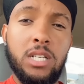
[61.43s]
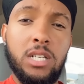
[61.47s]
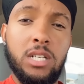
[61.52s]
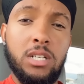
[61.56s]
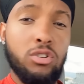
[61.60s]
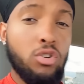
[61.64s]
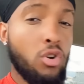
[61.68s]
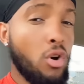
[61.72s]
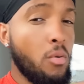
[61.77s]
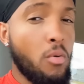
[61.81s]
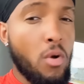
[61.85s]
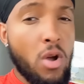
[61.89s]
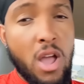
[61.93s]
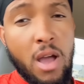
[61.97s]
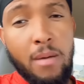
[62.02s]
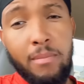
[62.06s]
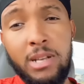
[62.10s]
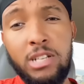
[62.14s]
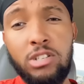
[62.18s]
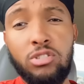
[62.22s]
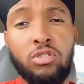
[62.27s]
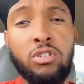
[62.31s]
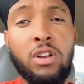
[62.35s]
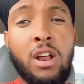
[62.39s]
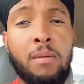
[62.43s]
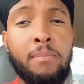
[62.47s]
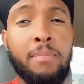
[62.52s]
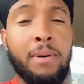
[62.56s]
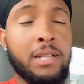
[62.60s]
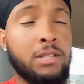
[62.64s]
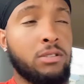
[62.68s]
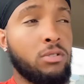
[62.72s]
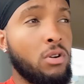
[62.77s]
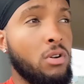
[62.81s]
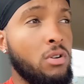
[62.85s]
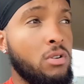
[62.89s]
No voy a mencionar
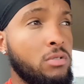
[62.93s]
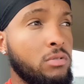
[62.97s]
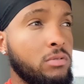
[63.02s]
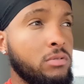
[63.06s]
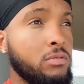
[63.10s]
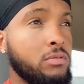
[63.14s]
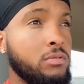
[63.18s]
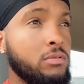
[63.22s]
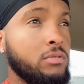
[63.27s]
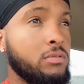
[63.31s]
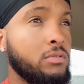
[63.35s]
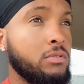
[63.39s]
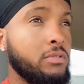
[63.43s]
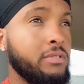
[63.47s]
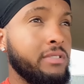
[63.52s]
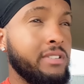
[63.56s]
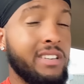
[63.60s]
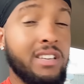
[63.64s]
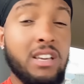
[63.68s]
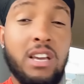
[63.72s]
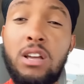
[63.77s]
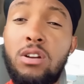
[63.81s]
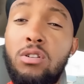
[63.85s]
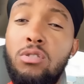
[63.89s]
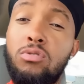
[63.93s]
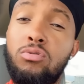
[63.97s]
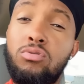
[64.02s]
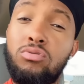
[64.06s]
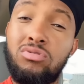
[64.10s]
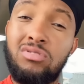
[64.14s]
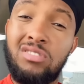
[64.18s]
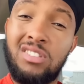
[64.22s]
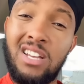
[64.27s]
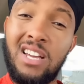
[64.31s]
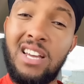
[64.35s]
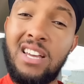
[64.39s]
patrón. Quiero que
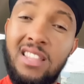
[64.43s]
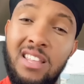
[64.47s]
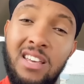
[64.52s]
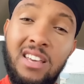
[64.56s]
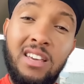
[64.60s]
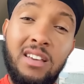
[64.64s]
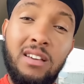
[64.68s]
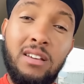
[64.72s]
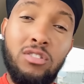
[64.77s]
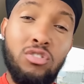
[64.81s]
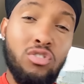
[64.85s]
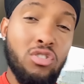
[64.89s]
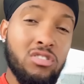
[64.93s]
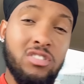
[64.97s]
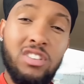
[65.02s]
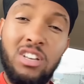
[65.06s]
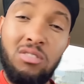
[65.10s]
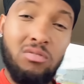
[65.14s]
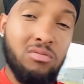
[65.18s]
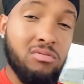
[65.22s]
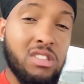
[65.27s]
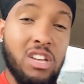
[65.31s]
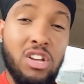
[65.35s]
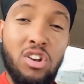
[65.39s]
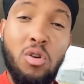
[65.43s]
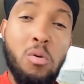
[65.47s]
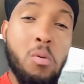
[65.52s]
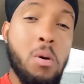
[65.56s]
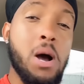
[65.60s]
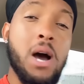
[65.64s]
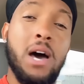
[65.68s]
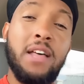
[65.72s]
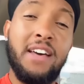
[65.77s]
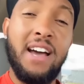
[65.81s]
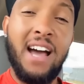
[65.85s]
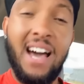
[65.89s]
ustedes. Yo sé que ustedes no
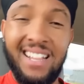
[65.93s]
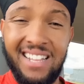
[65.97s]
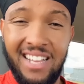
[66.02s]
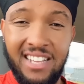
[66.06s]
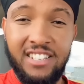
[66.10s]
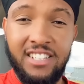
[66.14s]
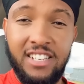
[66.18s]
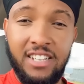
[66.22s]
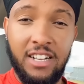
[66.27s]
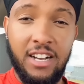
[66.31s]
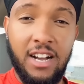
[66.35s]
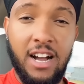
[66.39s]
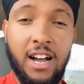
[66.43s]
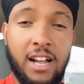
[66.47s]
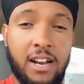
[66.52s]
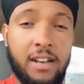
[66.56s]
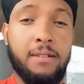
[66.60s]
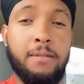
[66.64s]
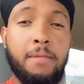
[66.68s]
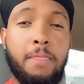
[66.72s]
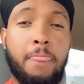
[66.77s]
van a dejar de chingar.